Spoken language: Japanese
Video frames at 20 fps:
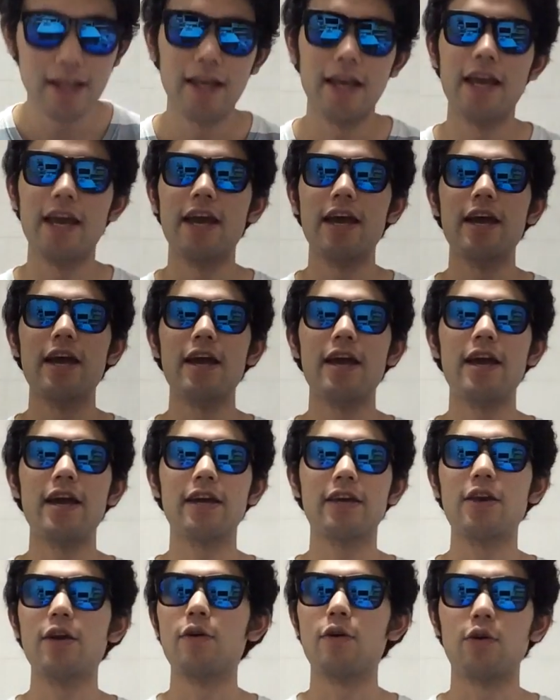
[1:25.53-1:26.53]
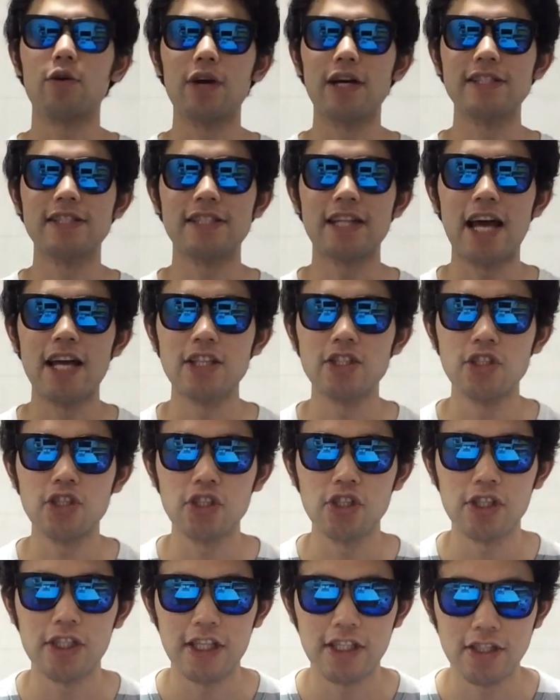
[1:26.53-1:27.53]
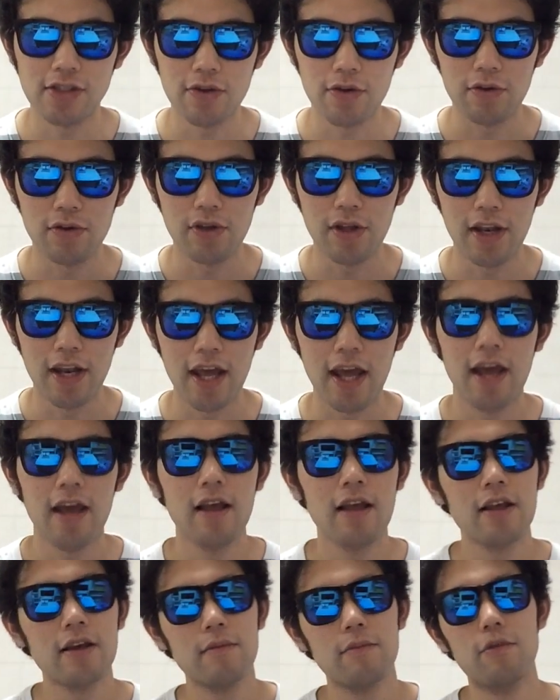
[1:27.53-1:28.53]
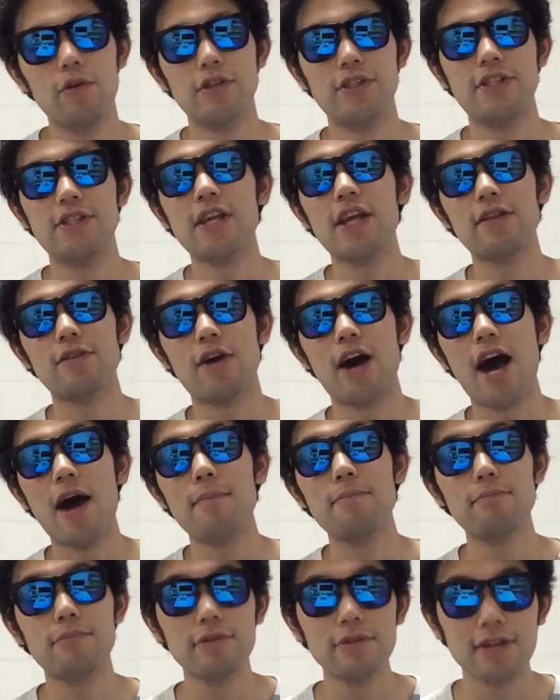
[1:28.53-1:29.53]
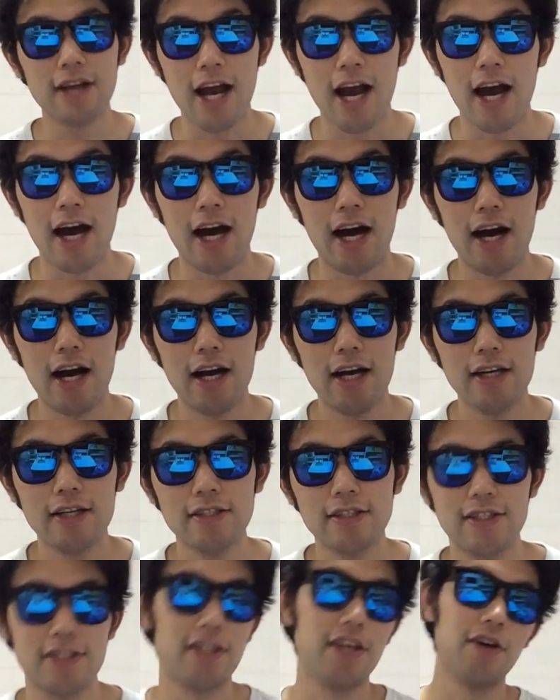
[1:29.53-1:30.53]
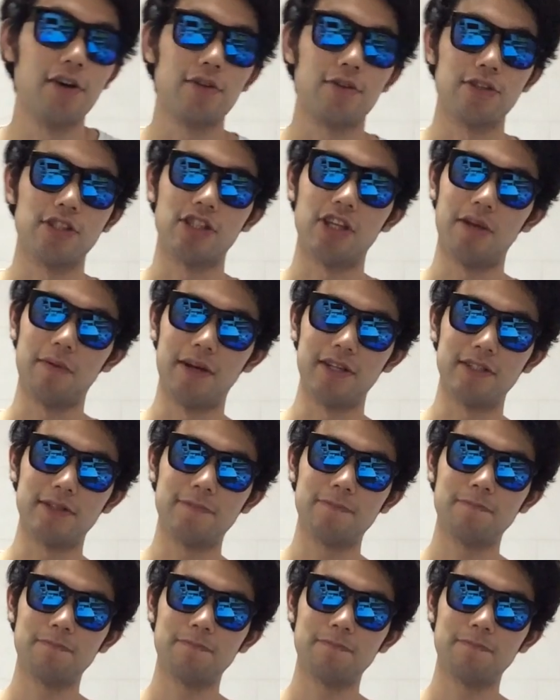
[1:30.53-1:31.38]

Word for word: えー、今日6月30日ということでね、もう1年の半分が過ぎようとしています。